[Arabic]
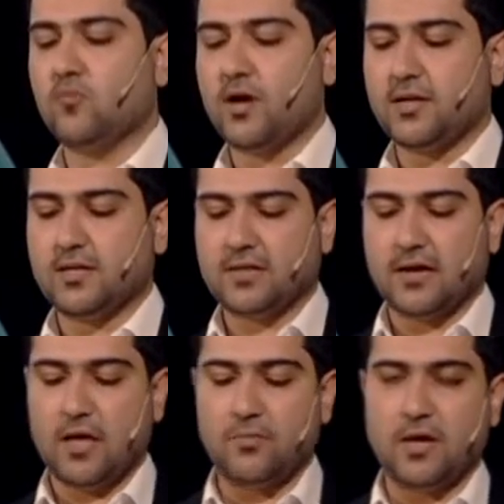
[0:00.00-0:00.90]
وردت
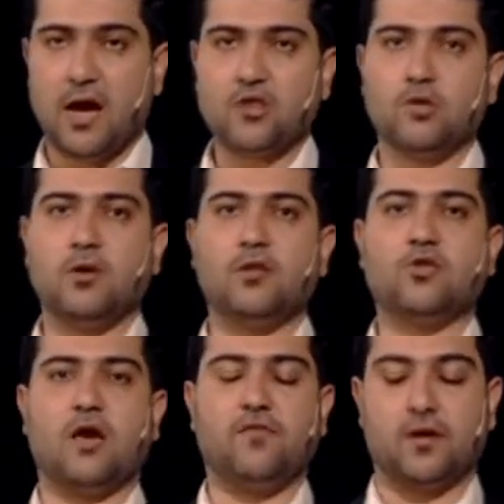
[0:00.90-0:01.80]
عن أبي هاشم
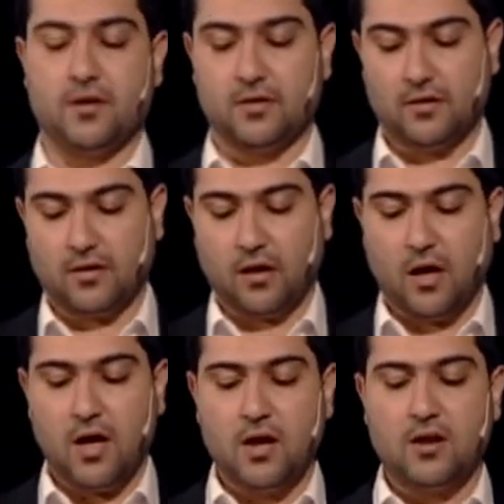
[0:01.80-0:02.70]
الجعفري
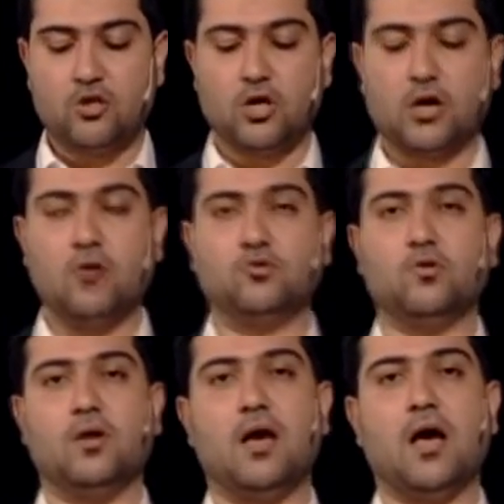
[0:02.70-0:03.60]
قال شكوت
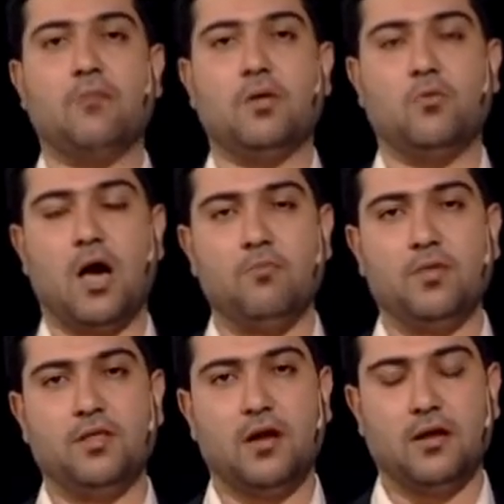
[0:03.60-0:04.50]
إلى أبي
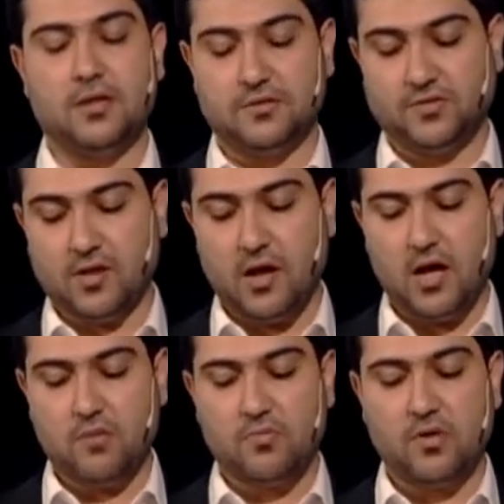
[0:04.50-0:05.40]
محمد عليه
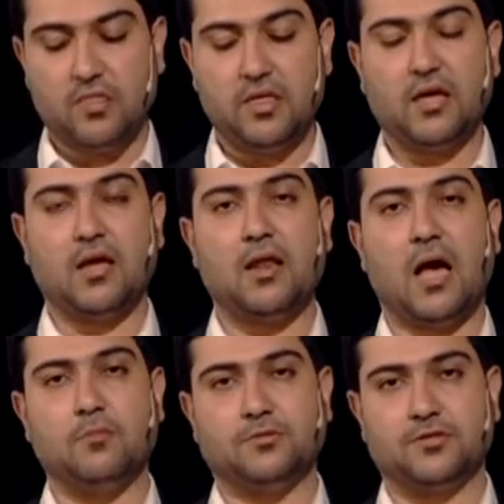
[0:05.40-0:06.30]
السلام ضيق
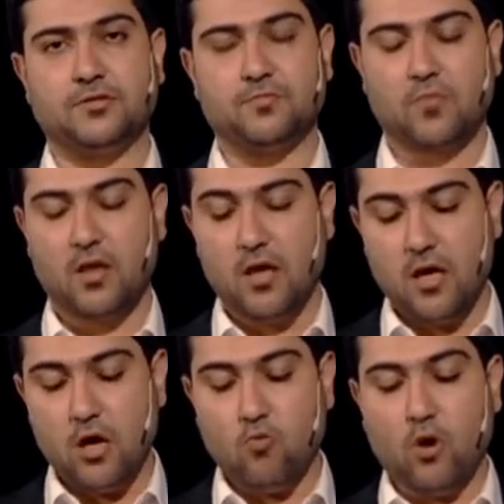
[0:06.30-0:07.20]
الحبس
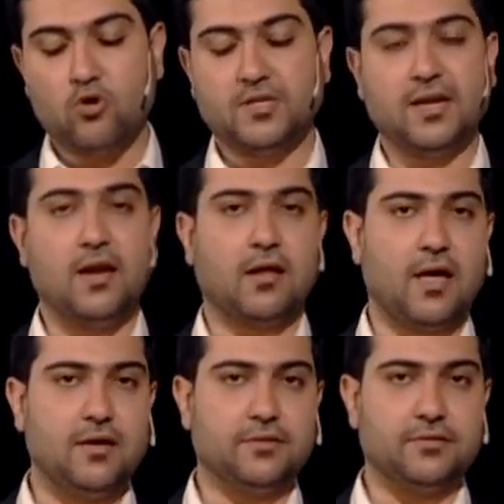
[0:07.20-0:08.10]
وكتل
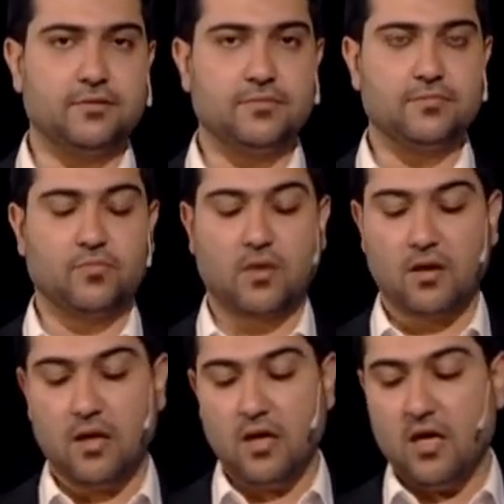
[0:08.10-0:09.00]
القيد
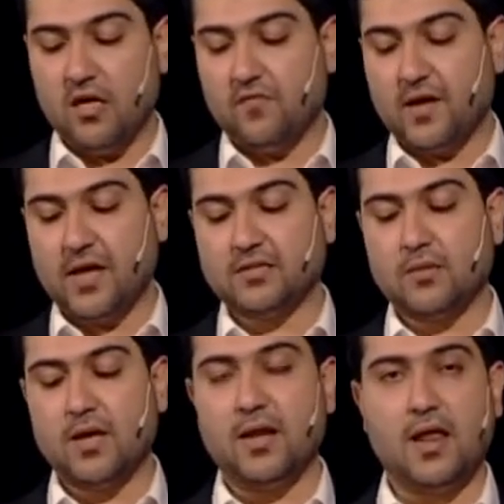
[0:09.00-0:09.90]

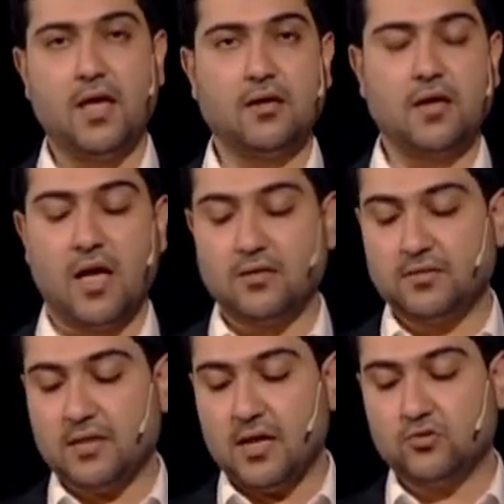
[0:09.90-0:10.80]
فكتب إلي
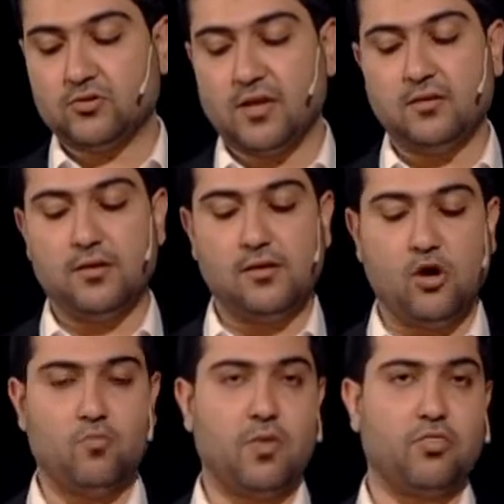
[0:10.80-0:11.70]
أنت تصلي
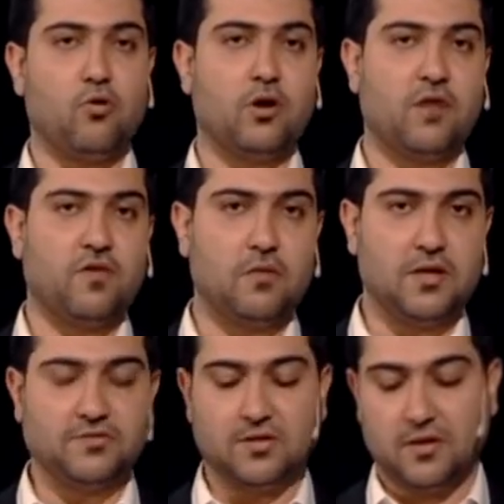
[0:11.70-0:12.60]
اليوم الظهر في
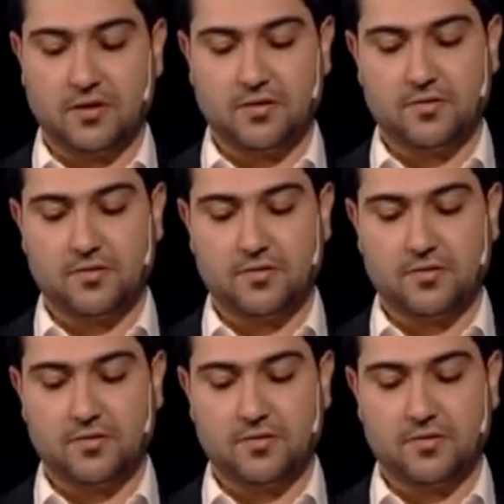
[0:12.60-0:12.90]
منزلك